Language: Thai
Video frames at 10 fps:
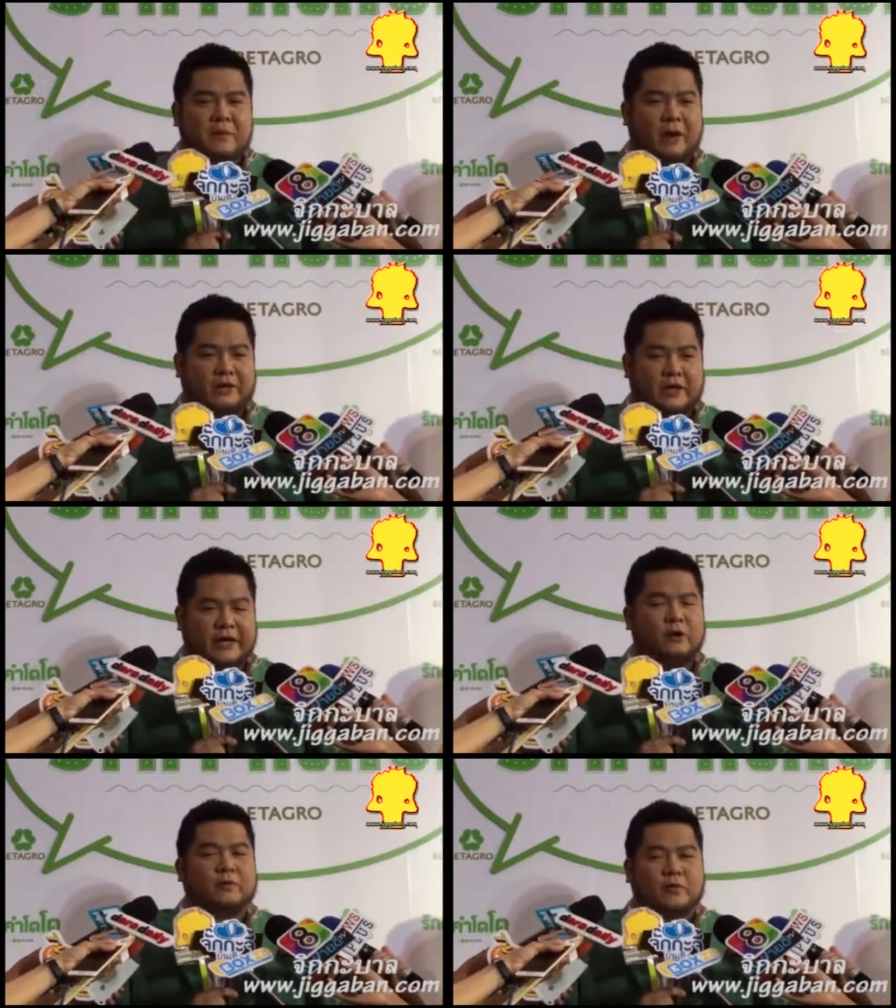พอตอน
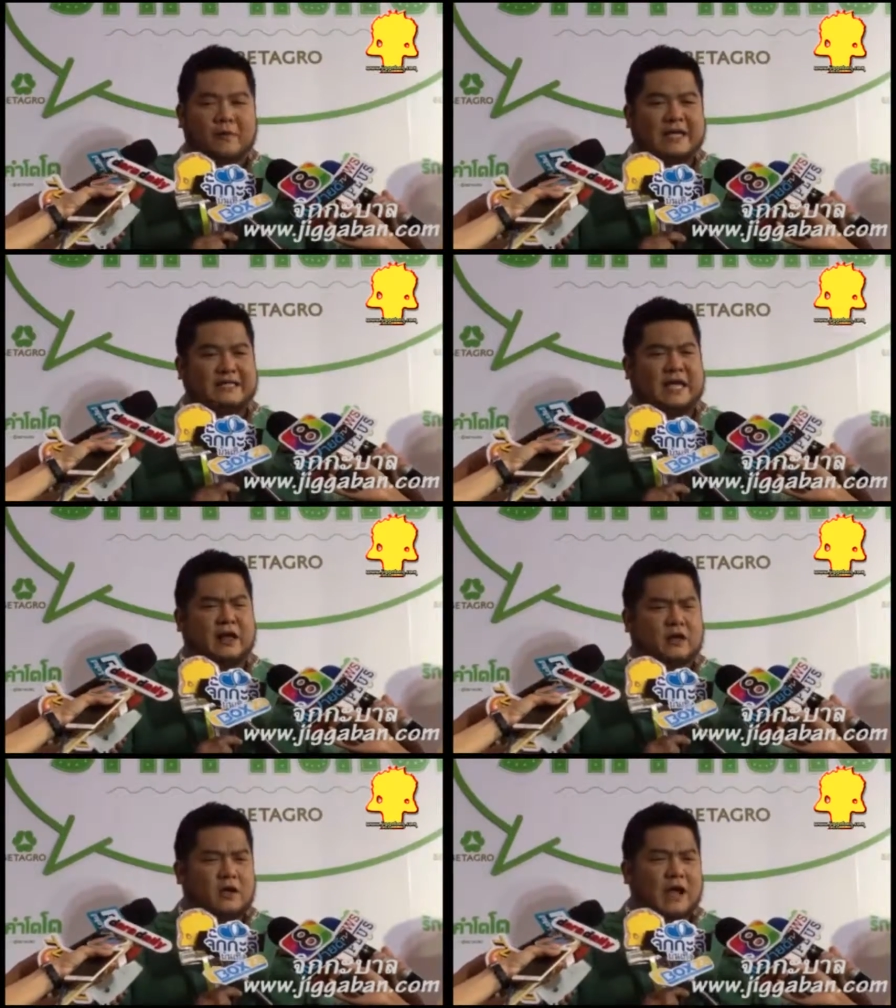นี้คุณคุณแม่เสีย
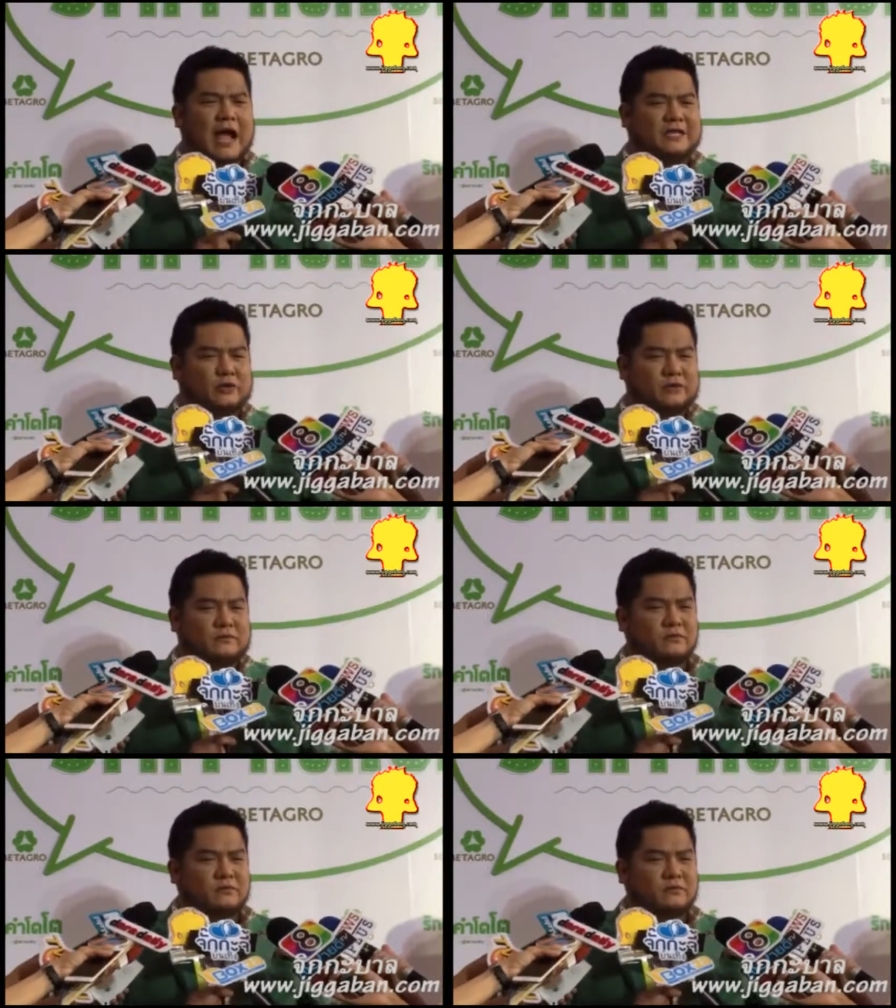เราก็ต้องหาจุด